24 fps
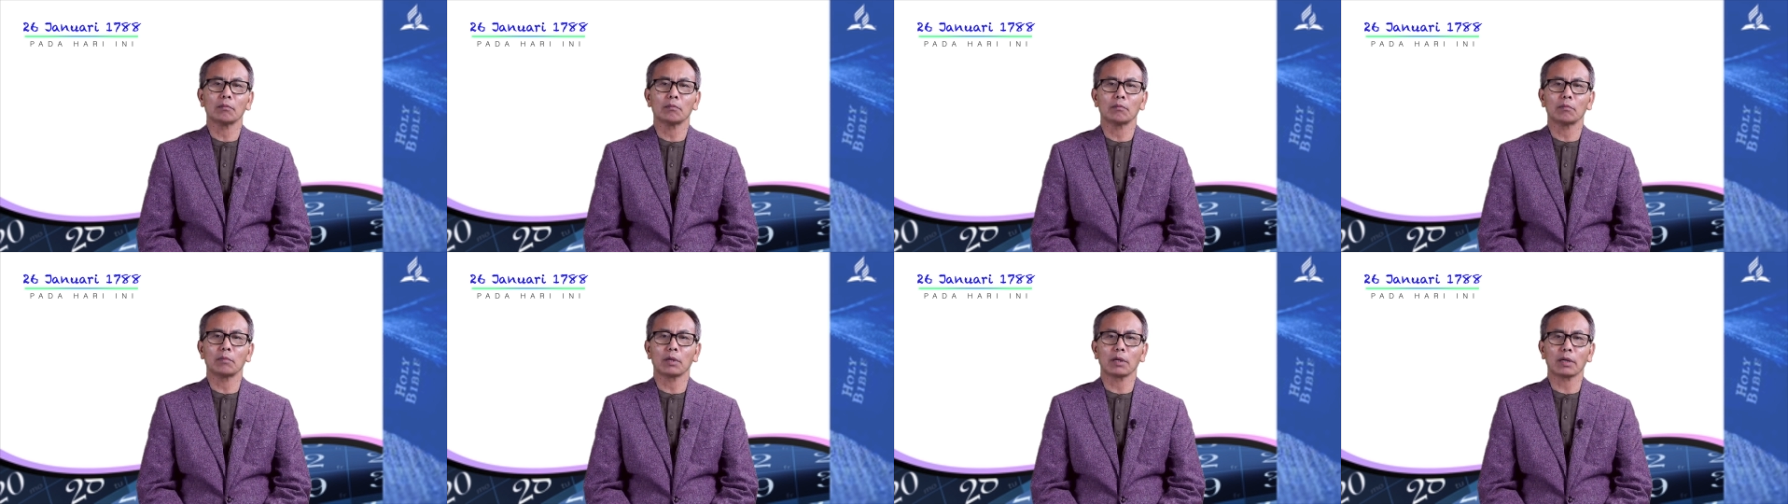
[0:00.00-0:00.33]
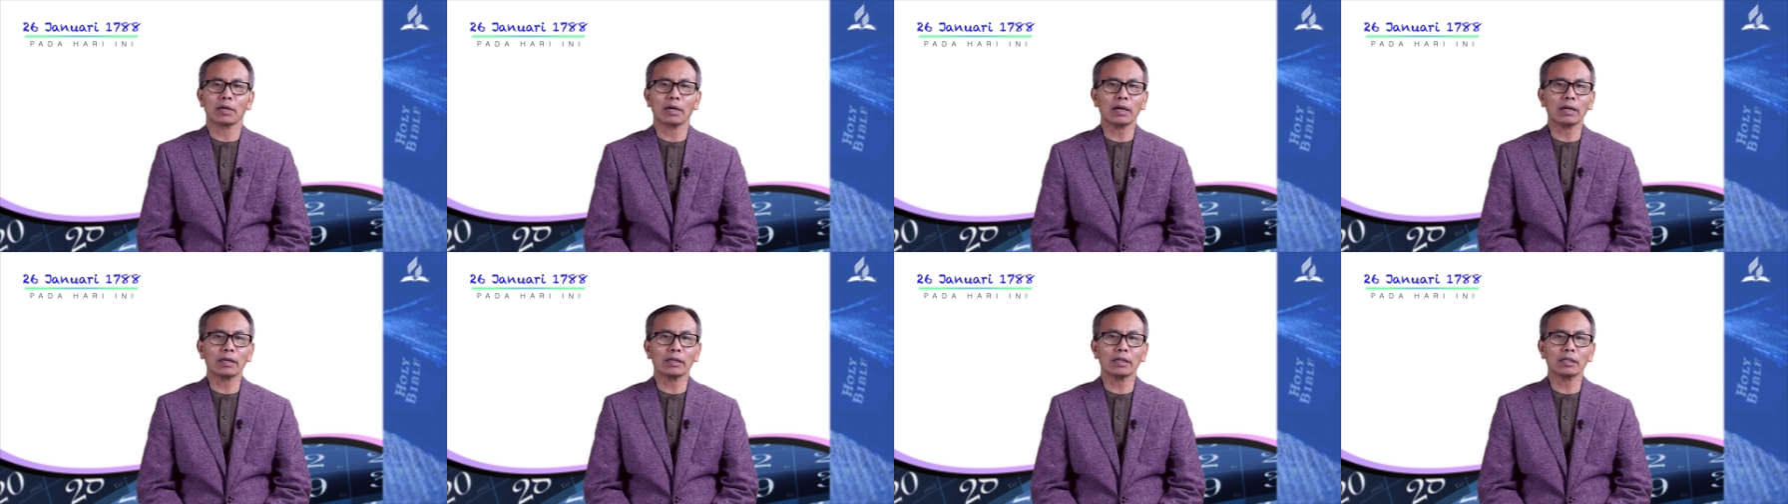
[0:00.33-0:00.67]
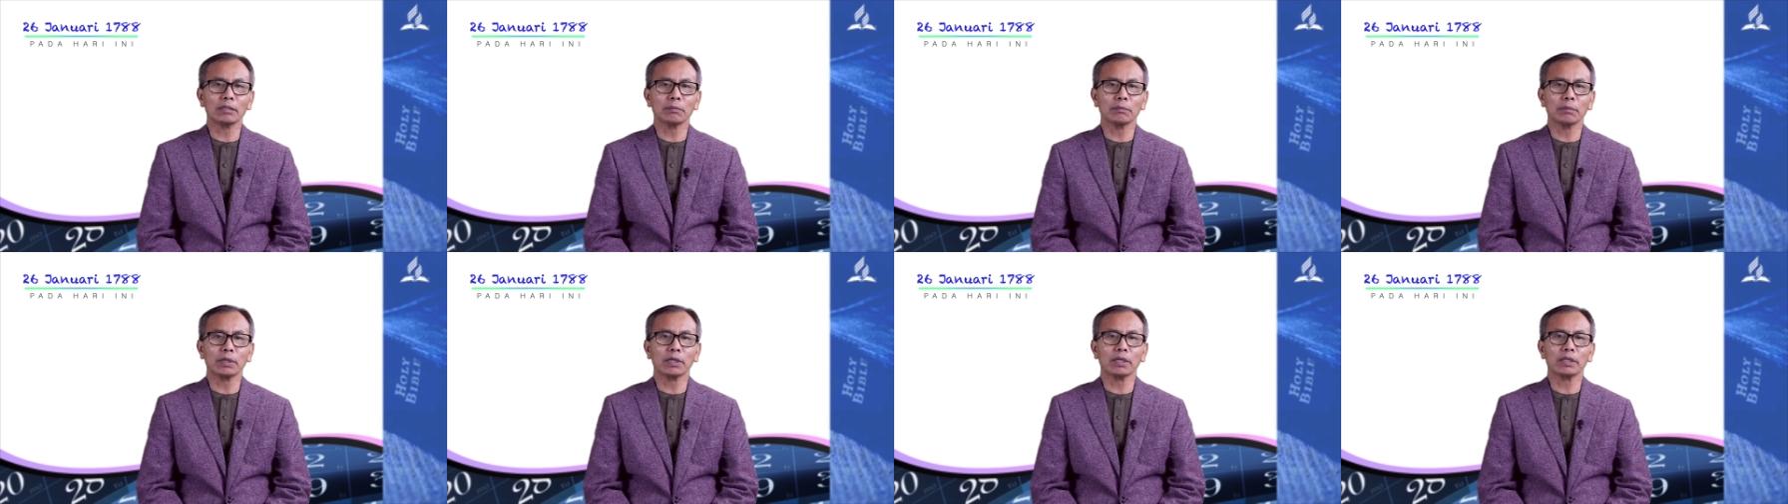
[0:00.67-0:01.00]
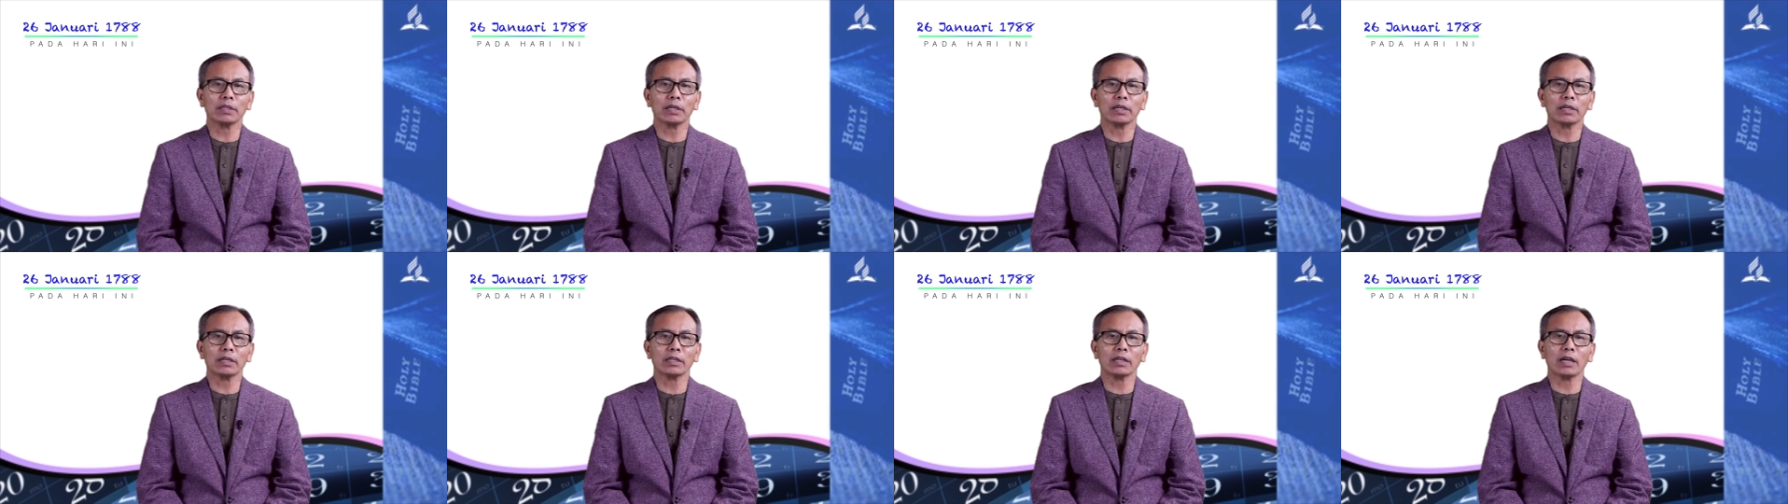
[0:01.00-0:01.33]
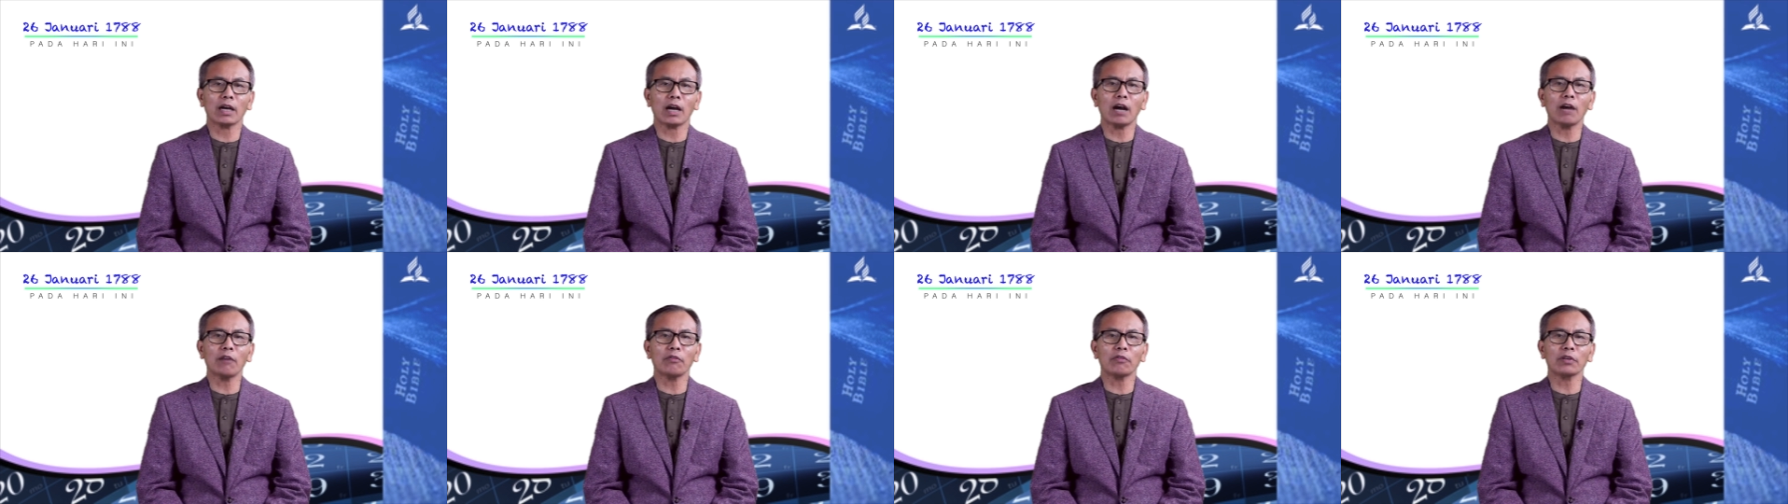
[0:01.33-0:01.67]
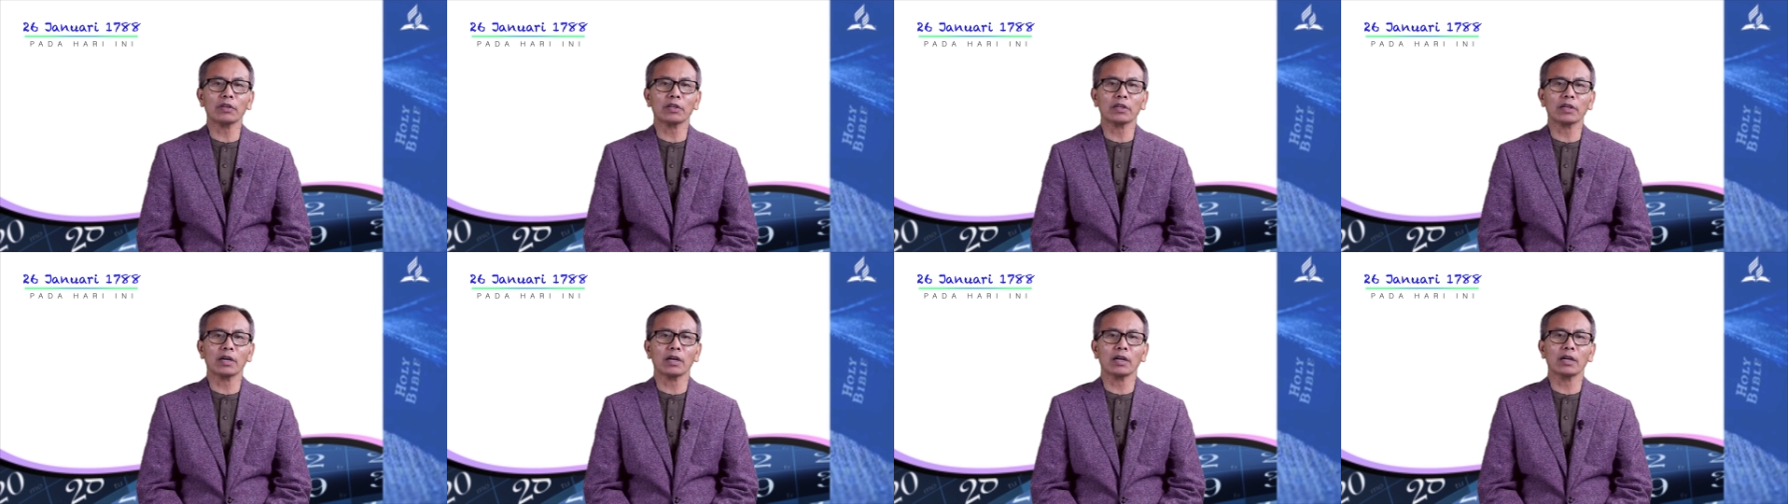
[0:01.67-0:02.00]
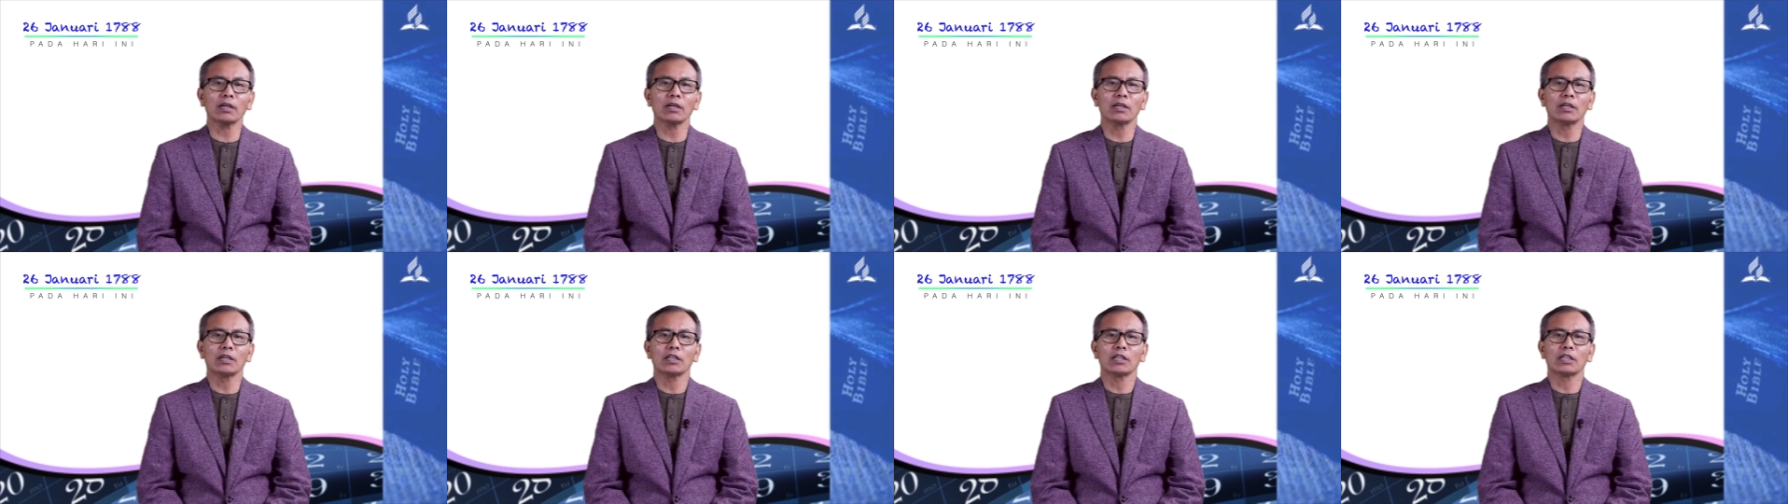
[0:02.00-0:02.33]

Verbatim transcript: merangkat mengitari Afrika